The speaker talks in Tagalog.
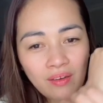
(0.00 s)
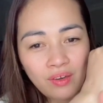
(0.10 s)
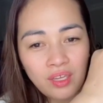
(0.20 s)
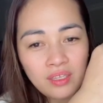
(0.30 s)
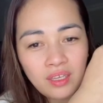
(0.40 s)

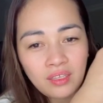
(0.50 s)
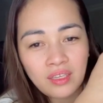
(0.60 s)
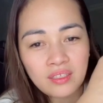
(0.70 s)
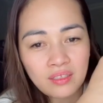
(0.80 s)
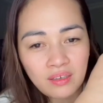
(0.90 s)
radiant
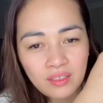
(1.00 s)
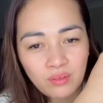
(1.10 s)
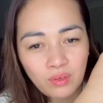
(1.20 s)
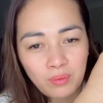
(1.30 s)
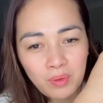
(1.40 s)
gi-scratch
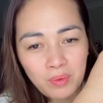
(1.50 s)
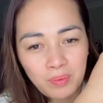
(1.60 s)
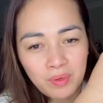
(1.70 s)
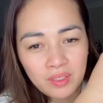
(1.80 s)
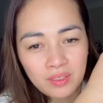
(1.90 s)
ko ni baby
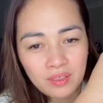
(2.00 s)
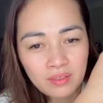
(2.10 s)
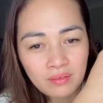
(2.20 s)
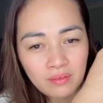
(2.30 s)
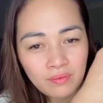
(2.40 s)

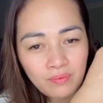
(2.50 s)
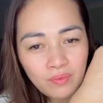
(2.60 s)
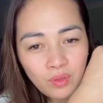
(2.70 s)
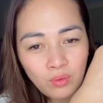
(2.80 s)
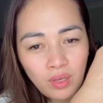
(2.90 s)
princess oh
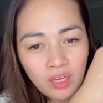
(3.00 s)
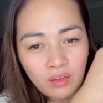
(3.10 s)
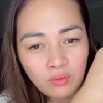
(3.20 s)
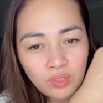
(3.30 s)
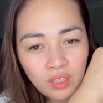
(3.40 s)
dugay na
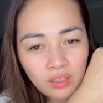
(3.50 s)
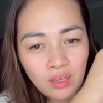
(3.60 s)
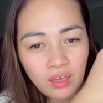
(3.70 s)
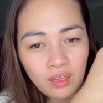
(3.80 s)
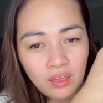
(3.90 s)
ko siyang
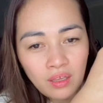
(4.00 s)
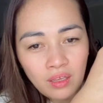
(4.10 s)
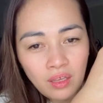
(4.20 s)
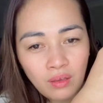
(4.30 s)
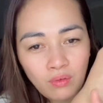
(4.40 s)
na
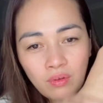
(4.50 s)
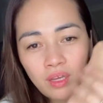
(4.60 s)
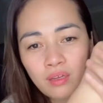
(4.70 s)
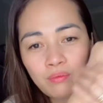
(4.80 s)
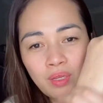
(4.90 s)

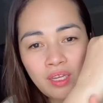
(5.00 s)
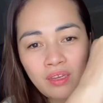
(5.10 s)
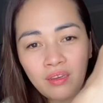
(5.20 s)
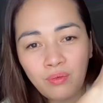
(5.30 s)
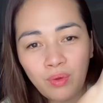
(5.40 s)
hingukan but
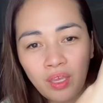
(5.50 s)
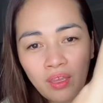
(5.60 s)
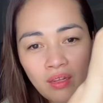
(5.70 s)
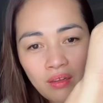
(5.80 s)
anyway